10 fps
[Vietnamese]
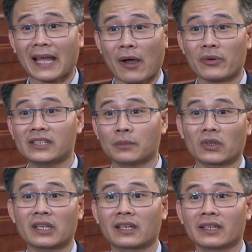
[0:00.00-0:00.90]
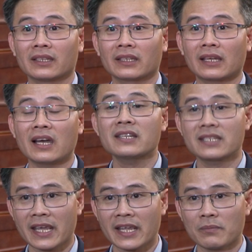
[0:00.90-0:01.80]
tạo ra được một cái cái cơ
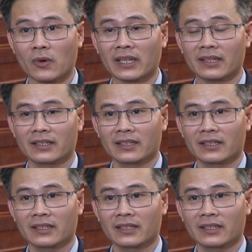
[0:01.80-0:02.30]
chế, một cái